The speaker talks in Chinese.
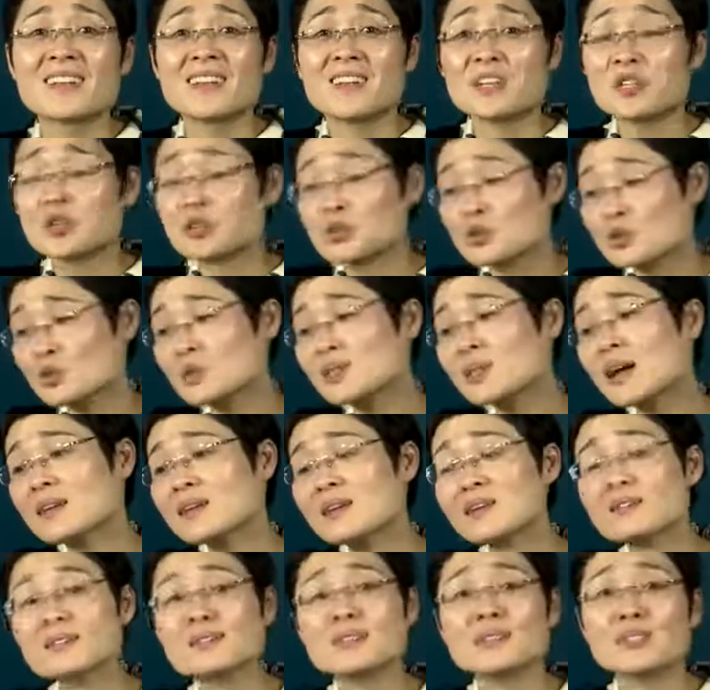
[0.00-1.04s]
所以她
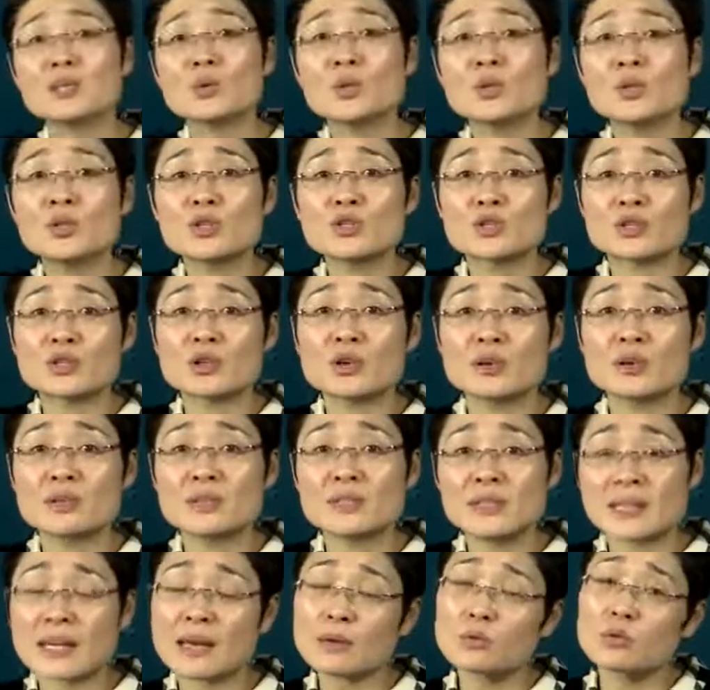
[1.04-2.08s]
当时结婚的时候，
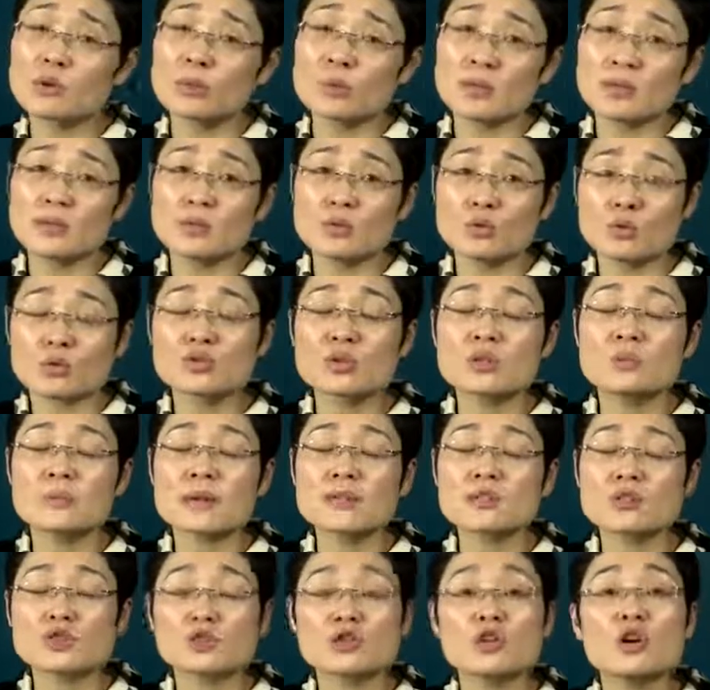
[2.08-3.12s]
你看我们农村一
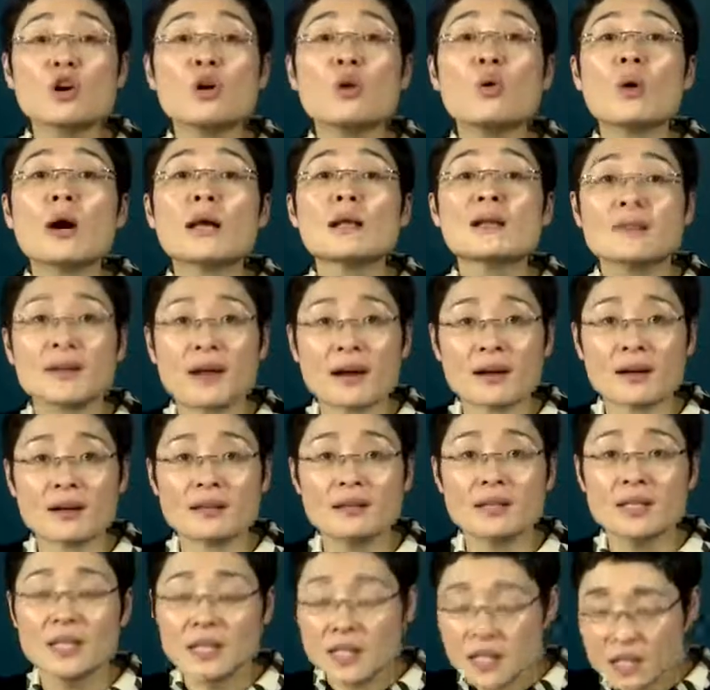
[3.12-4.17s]
般叫挑花了眼儿。
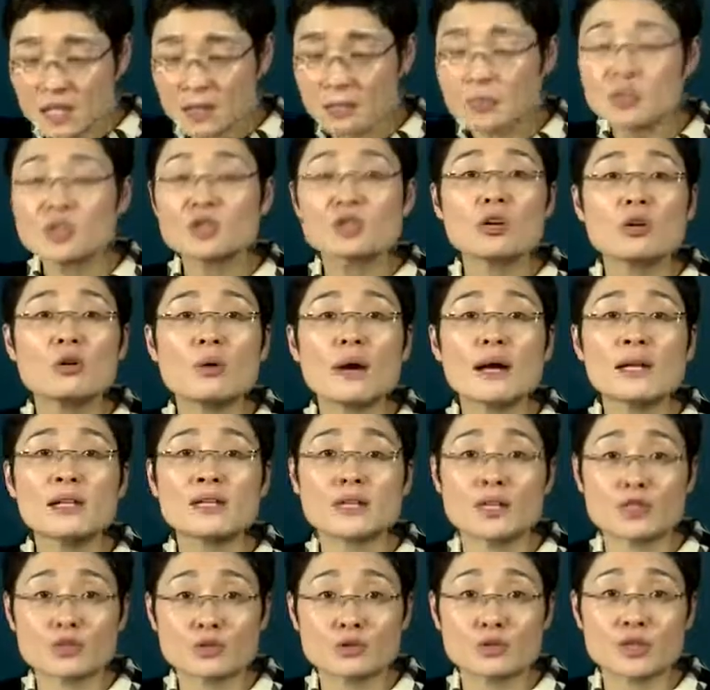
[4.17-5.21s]
什么叫挑花了
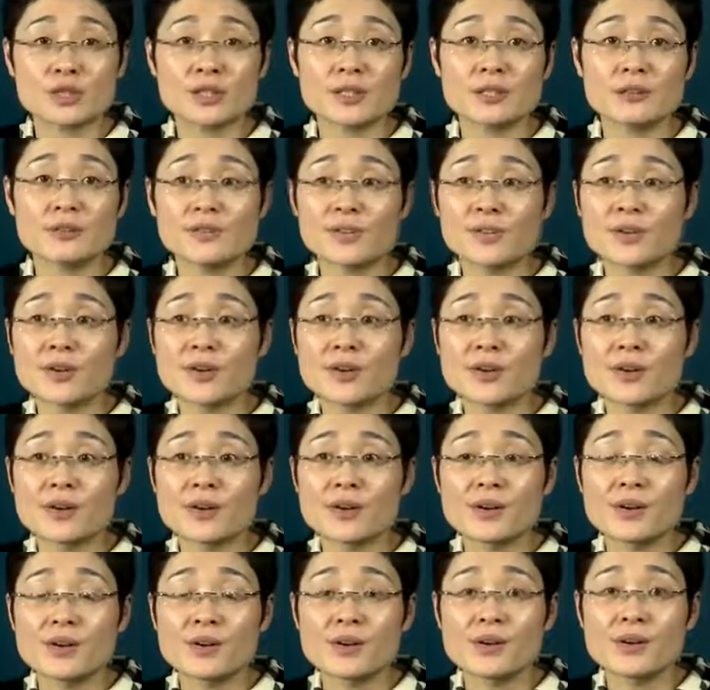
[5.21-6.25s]
眼儿？就是
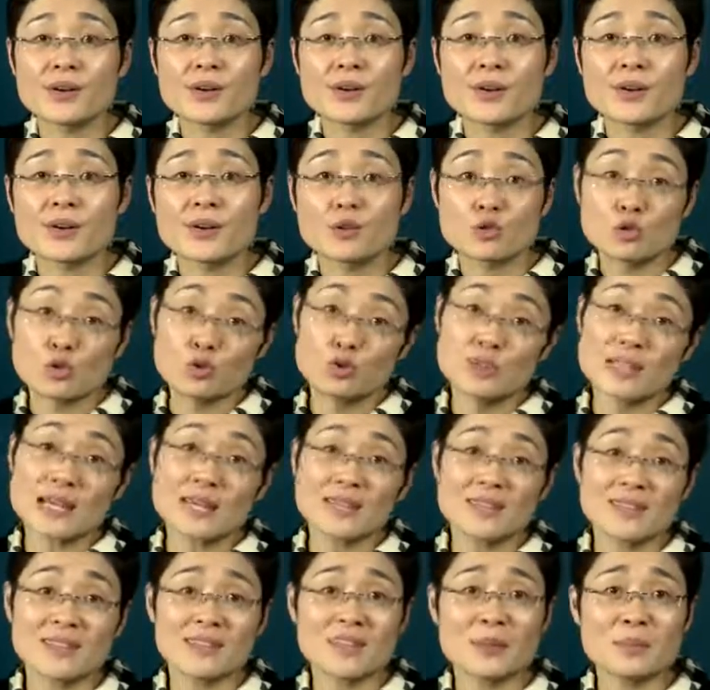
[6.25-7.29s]
最后嫁
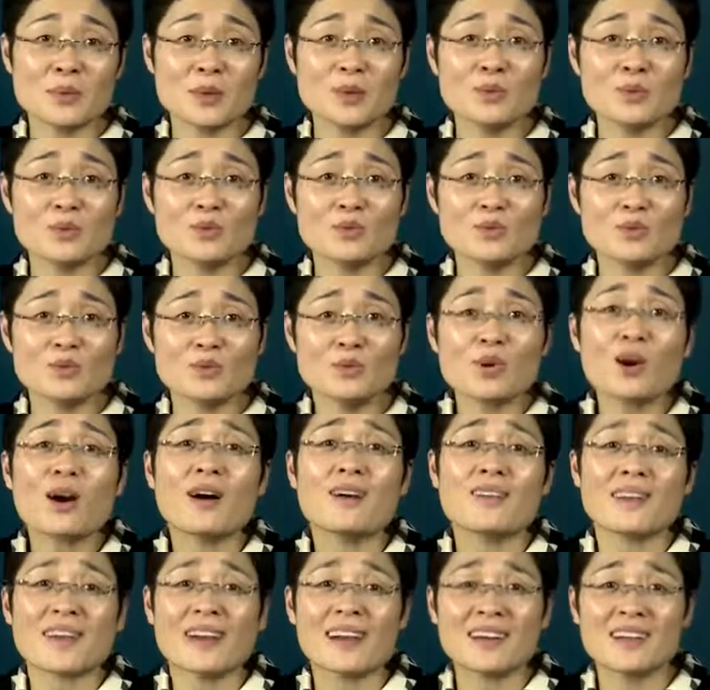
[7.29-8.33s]
的人也没有多
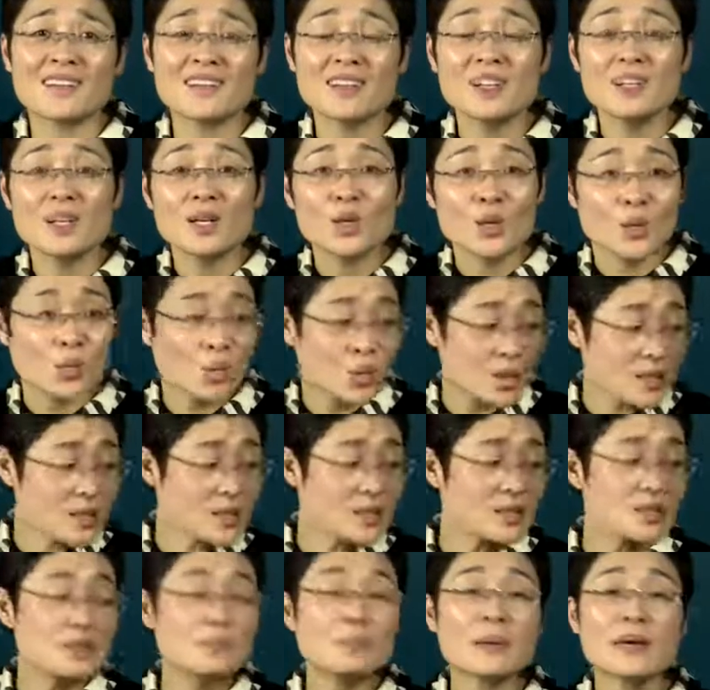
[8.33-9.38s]
好呀。我这
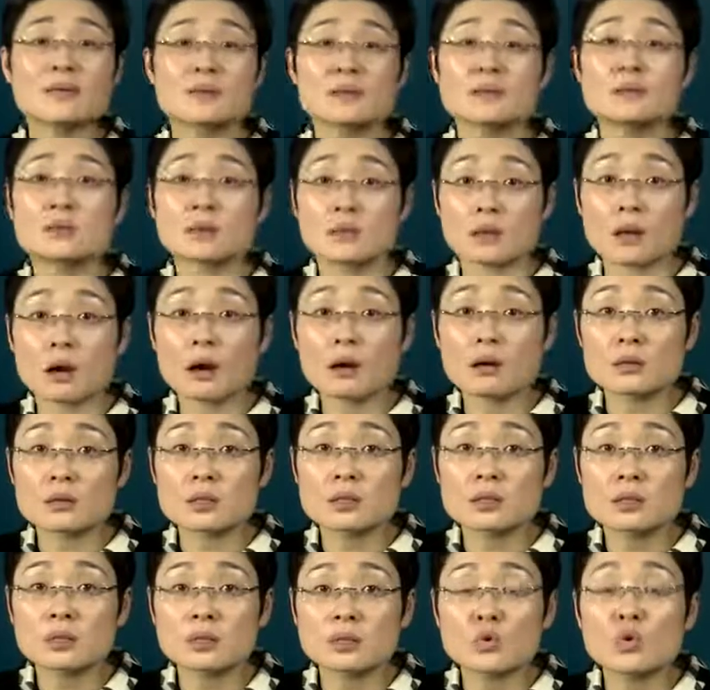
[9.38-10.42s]
一辈子等到二
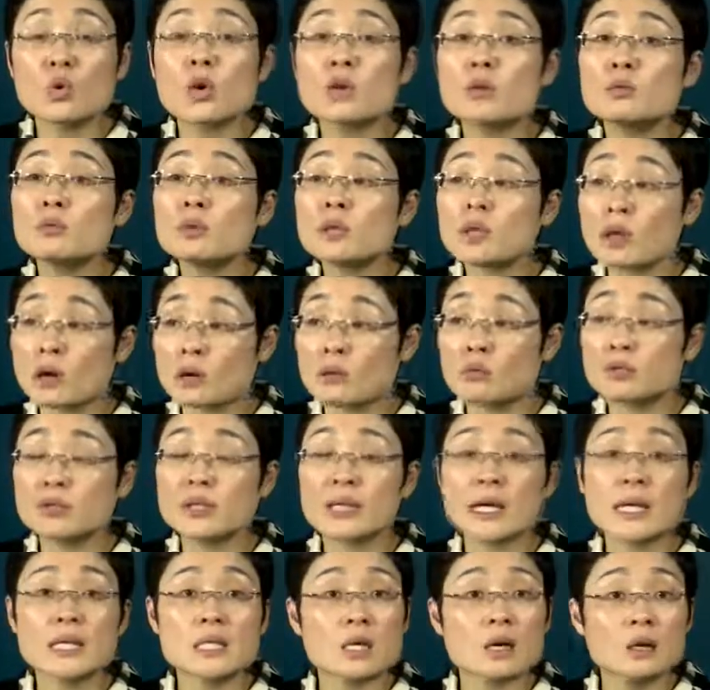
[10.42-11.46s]
十七，我跟我老公
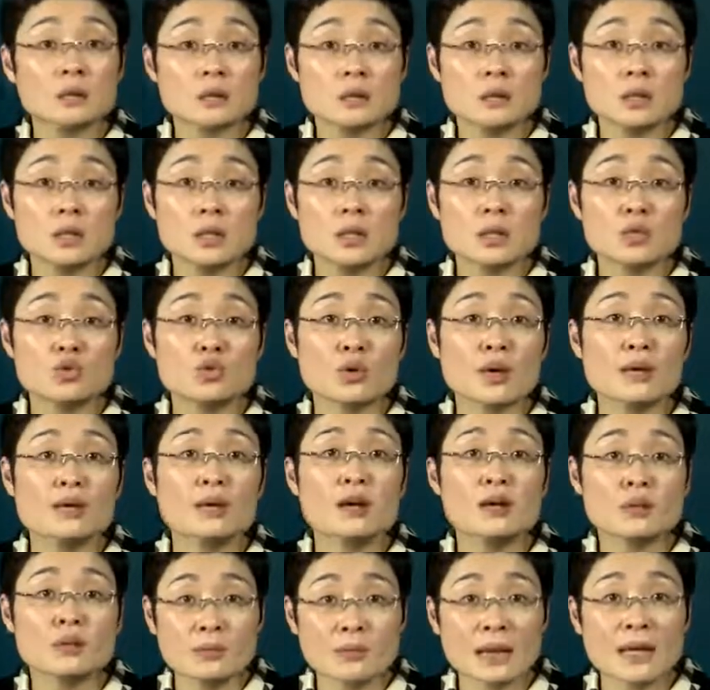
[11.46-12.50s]
应该是二十七岁还是
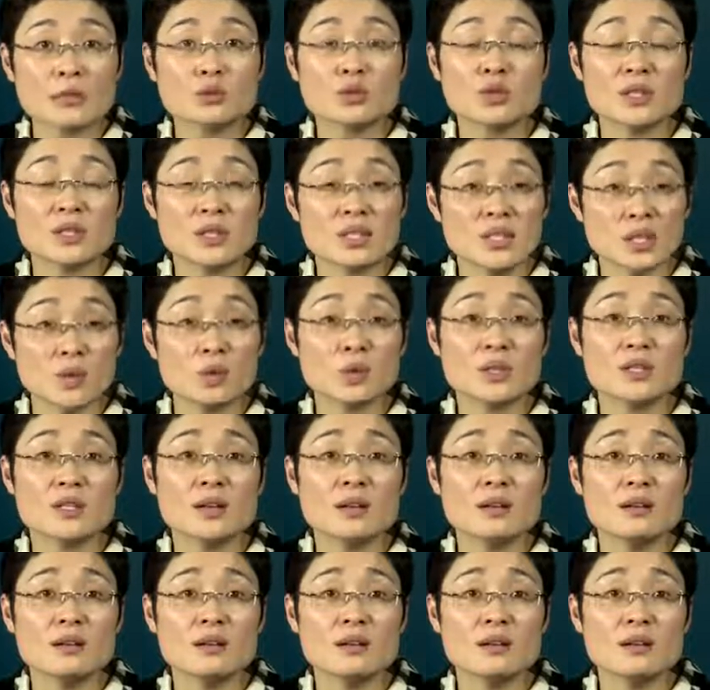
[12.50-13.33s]
二十八岁领的结婚证。